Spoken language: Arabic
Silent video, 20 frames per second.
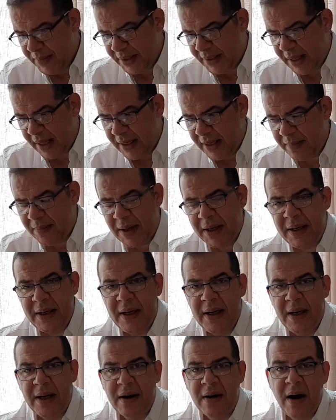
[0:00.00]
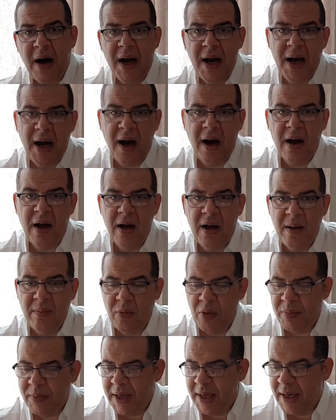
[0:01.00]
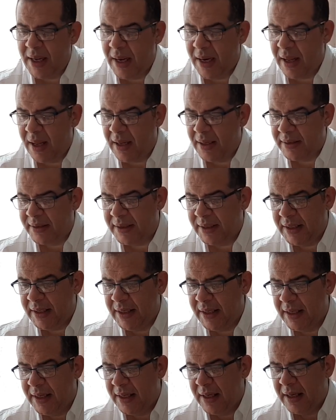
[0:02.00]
بتقريبا الرائحة ممكن أنا أعطيه